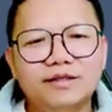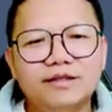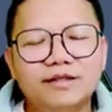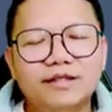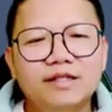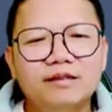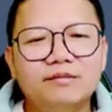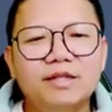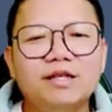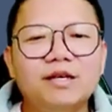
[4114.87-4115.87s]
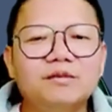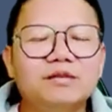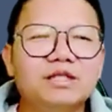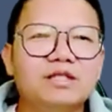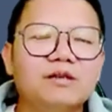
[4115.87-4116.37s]
thế phần lật ở
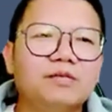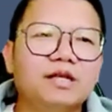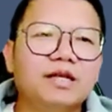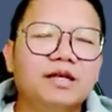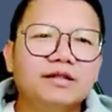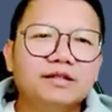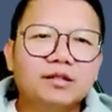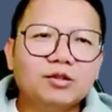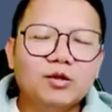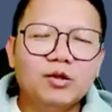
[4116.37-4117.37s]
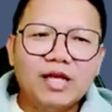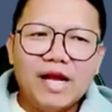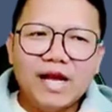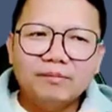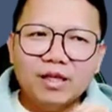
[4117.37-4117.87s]
dưới sọc nhưng thô để
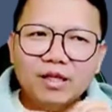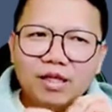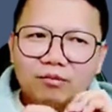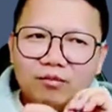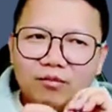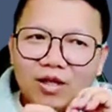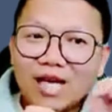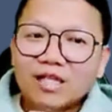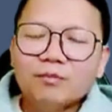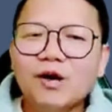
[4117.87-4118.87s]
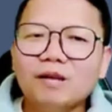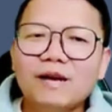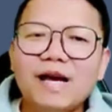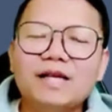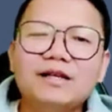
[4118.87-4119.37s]
ai phần lật lát tập phò bán á